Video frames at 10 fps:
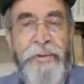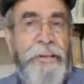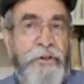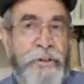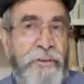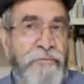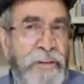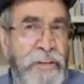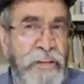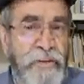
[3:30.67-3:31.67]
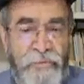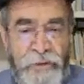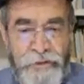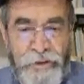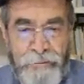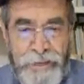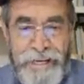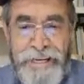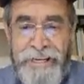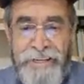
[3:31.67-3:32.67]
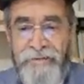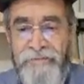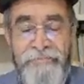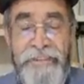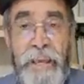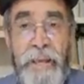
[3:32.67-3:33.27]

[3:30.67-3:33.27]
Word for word: filho de Davi, filho de Abraão.